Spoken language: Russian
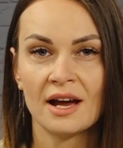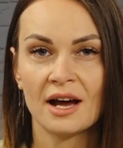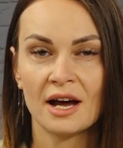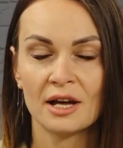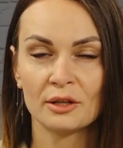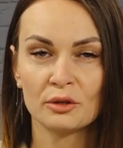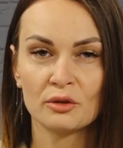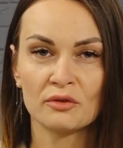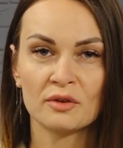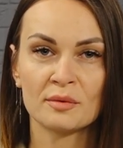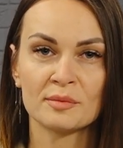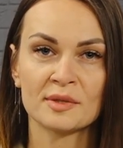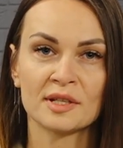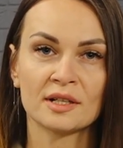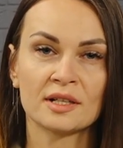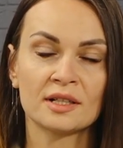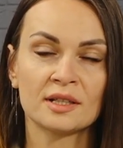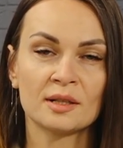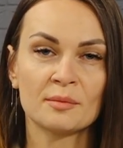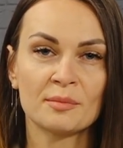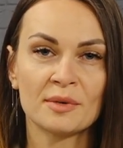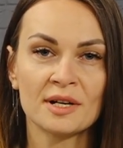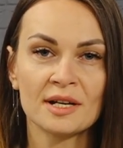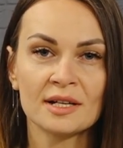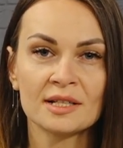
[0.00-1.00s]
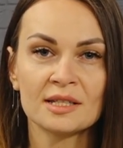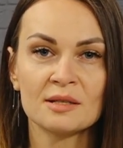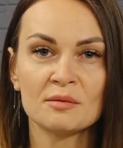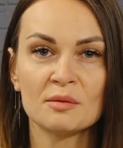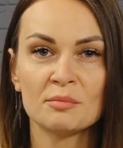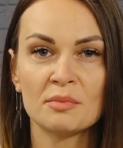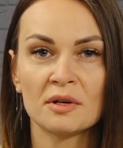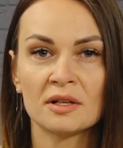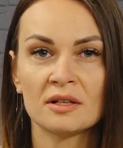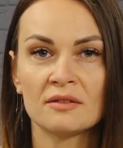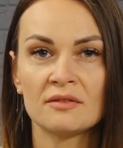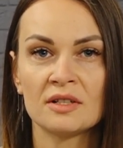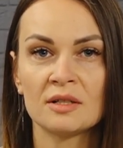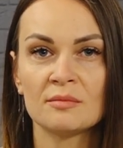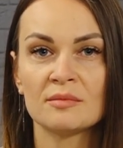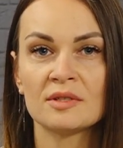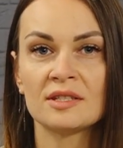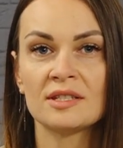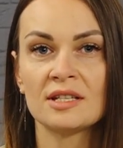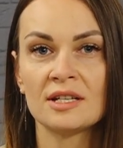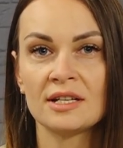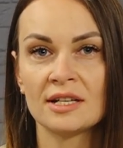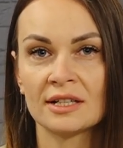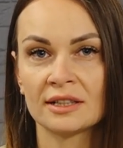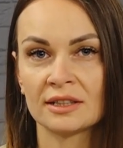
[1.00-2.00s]
О новом законопроекте мы поговорим с
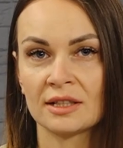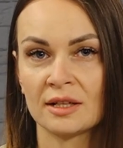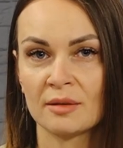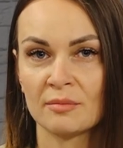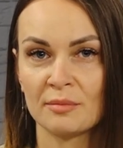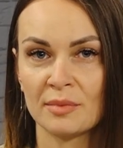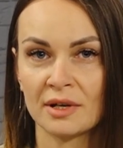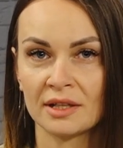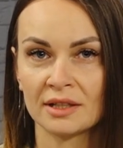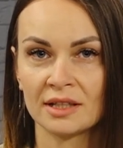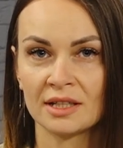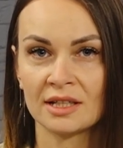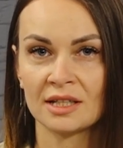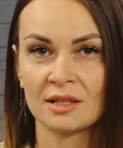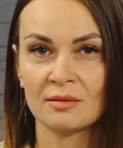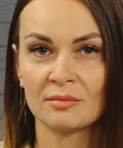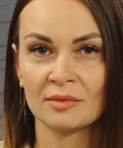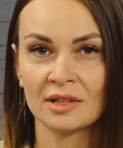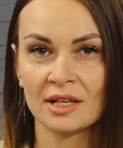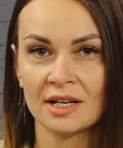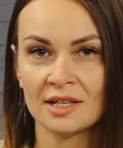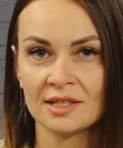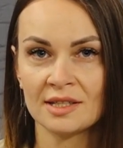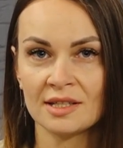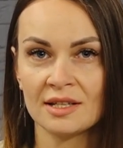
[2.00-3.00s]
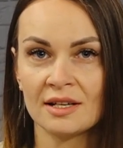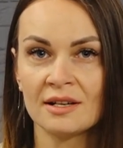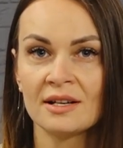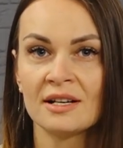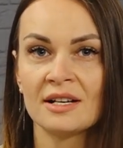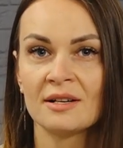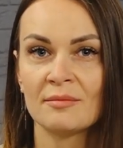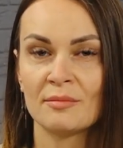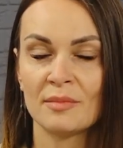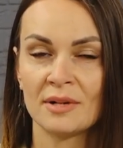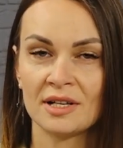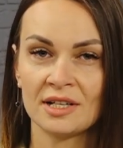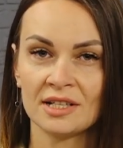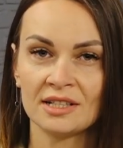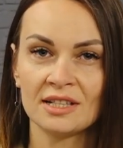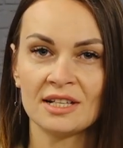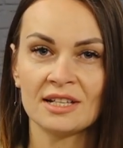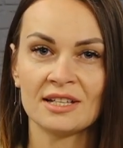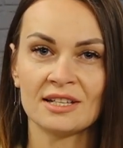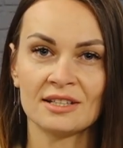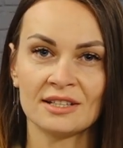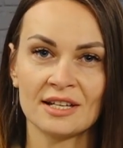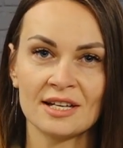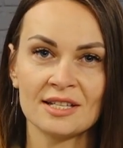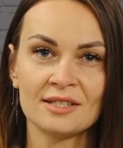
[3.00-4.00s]
директором пятой гимназии Мариной
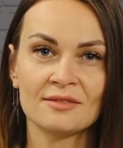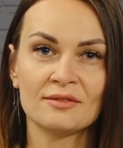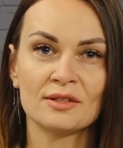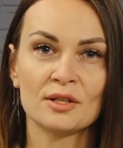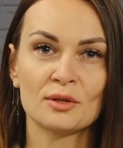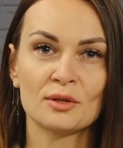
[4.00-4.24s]
Геннадьевной